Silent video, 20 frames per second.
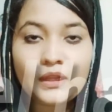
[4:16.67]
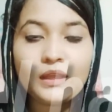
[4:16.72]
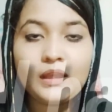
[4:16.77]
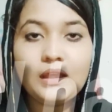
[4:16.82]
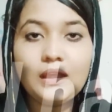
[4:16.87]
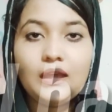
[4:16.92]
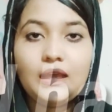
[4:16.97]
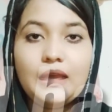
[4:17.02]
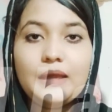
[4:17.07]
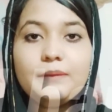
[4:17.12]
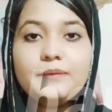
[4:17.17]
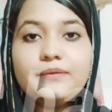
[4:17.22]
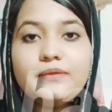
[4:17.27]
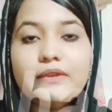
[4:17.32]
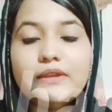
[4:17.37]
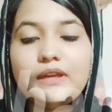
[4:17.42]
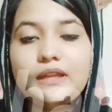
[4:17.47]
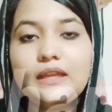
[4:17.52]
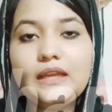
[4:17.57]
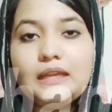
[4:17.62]
আমি
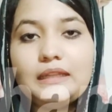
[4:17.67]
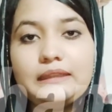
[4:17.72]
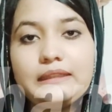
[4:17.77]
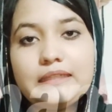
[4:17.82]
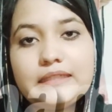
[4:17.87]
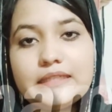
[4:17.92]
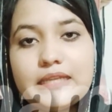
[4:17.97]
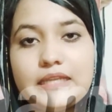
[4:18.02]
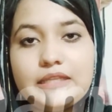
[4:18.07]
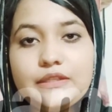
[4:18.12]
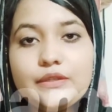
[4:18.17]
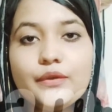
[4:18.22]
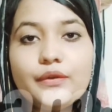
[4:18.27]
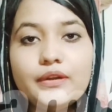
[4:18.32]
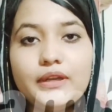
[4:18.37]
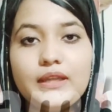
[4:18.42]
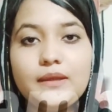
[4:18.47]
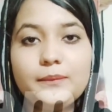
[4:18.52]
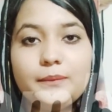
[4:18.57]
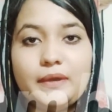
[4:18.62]
ফিরে আনতে চাইছি
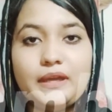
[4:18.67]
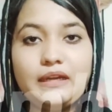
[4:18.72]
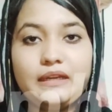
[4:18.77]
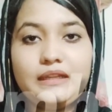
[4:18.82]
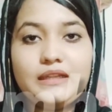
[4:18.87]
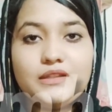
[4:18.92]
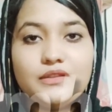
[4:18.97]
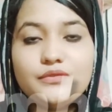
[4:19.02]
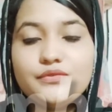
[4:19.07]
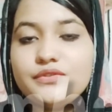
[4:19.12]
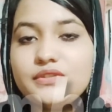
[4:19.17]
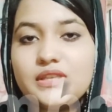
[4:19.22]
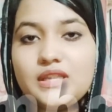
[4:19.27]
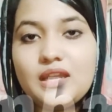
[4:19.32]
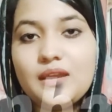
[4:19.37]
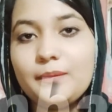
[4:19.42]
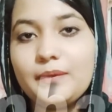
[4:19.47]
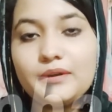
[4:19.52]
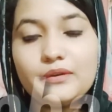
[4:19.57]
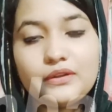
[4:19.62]
অনেকবার কিন্তু সে
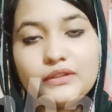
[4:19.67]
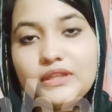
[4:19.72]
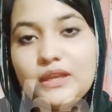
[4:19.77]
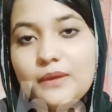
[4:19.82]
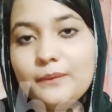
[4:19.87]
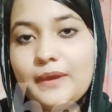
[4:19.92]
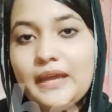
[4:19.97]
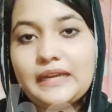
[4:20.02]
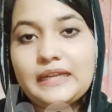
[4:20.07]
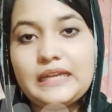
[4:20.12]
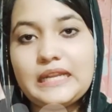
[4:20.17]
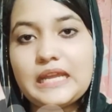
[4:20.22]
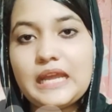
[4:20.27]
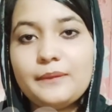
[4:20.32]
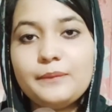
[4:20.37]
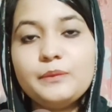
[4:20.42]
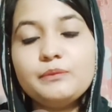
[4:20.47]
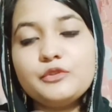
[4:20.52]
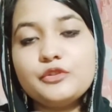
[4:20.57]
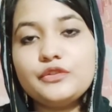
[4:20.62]
আমার কথা মানে না আমি
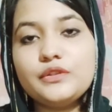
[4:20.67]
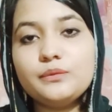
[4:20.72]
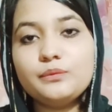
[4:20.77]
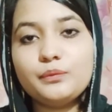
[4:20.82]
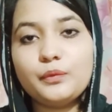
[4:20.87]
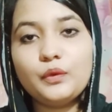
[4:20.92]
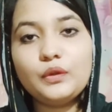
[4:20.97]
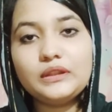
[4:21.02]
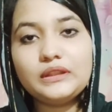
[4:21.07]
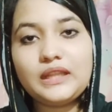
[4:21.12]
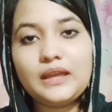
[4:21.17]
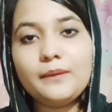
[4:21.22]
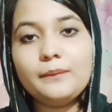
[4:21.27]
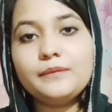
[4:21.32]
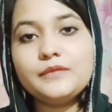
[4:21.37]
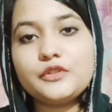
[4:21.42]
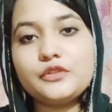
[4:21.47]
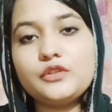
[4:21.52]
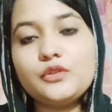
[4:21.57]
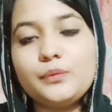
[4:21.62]
যদি বলতাম
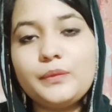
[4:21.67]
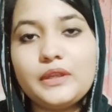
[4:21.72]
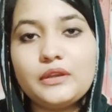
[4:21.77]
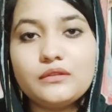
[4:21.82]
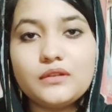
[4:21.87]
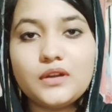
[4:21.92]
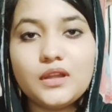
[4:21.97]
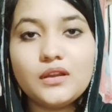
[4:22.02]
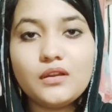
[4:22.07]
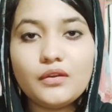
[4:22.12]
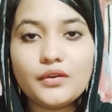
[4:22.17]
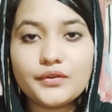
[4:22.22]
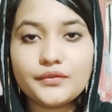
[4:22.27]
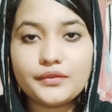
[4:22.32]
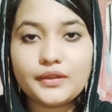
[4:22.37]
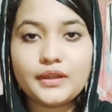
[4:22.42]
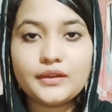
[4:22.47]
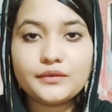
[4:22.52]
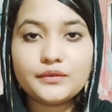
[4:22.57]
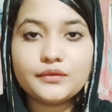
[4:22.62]
যে তুমি এগুলো করো
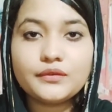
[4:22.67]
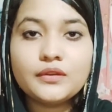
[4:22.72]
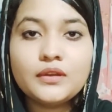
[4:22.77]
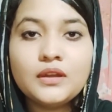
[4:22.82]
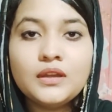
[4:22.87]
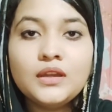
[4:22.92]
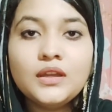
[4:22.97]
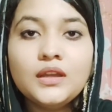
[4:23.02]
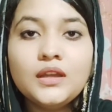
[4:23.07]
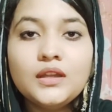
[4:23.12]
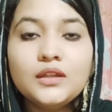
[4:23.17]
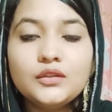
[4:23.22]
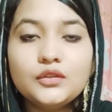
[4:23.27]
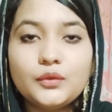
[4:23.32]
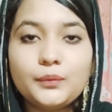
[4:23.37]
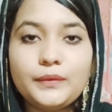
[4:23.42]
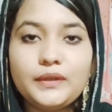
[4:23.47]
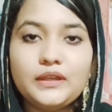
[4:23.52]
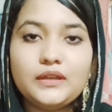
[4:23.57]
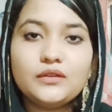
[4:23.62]
কেন
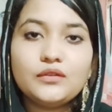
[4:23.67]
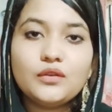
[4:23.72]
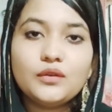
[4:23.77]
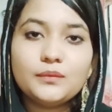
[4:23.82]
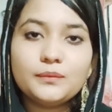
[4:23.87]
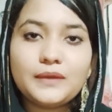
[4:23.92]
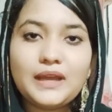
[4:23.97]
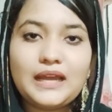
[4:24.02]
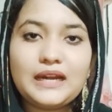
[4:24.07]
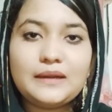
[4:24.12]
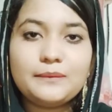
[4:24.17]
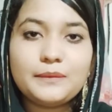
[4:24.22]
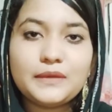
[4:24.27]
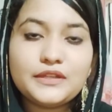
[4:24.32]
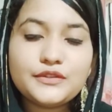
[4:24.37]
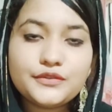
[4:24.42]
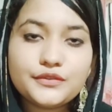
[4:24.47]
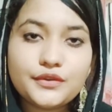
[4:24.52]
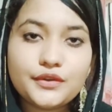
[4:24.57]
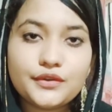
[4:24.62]
তুমি এরকম খারাপ কাজ
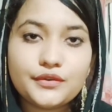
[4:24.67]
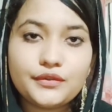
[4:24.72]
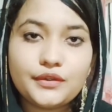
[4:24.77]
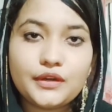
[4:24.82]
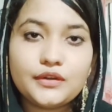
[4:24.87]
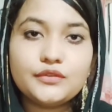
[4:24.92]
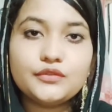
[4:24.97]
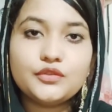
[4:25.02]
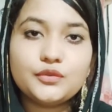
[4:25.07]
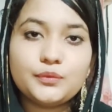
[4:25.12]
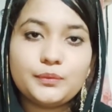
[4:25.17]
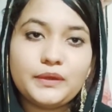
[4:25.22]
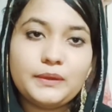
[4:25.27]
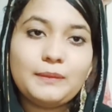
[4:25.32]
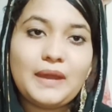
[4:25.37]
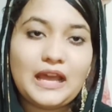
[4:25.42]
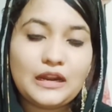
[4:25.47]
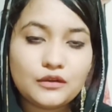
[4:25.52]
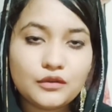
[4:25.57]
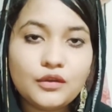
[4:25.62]
করো কেন তুমি
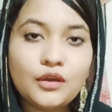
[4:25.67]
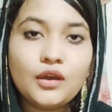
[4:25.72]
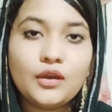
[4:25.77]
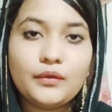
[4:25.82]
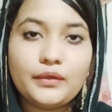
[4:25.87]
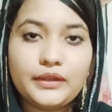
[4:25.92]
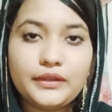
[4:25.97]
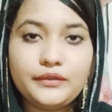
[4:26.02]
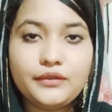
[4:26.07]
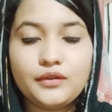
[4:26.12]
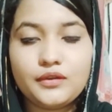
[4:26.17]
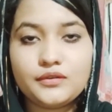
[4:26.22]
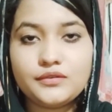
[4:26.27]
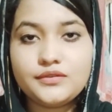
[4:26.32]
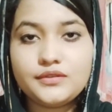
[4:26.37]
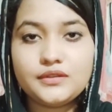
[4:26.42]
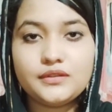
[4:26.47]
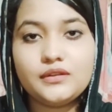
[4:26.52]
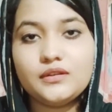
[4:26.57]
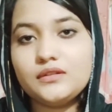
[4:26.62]
ভালো হবেই করো
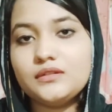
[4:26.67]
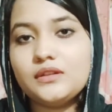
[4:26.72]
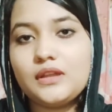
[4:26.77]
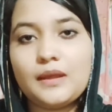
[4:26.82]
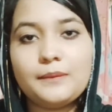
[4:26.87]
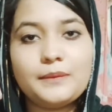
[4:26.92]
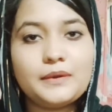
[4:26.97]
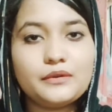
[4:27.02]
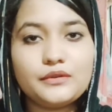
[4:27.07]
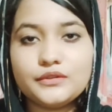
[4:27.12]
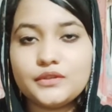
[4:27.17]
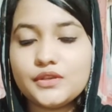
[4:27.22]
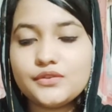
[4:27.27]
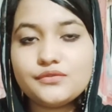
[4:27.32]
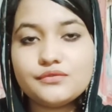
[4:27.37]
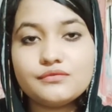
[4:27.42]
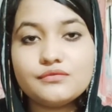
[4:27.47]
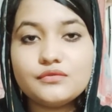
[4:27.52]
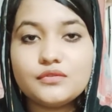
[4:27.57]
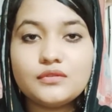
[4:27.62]
সেগুলো আমার কথা
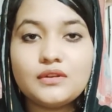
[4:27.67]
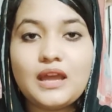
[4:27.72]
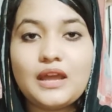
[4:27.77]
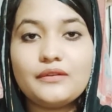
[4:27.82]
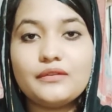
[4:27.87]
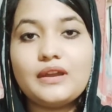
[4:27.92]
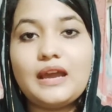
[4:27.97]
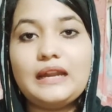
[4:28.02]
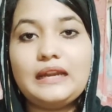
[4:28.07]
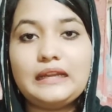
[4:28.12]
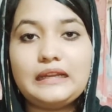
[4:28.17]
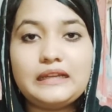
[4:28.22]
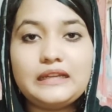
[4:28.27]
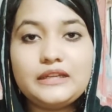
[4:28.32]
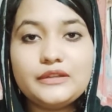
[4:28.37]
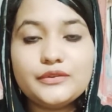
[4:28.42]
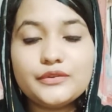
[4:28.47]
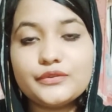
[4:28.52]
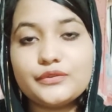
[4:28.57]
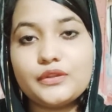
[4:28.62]
শুনতো না আরো গালাগালি
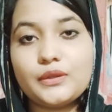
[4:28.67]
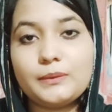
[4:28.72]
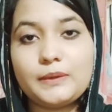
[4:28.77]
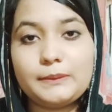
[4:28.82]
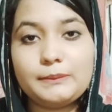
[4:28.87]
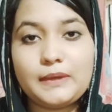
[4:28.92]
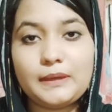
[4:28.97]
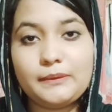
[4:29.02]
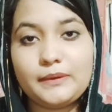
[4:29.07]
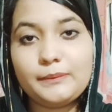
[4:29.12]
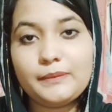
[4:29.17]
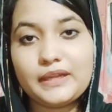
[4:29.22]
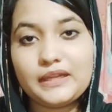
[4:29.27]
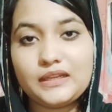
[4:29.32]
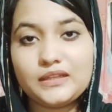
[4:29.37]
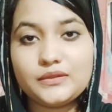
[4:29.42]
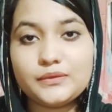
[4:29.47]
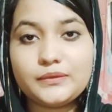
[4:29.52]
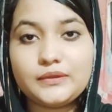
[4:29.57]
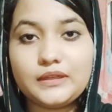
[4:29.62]
করতো আমার বাবা মাকে
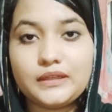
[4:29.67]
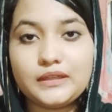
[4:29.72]
তুলে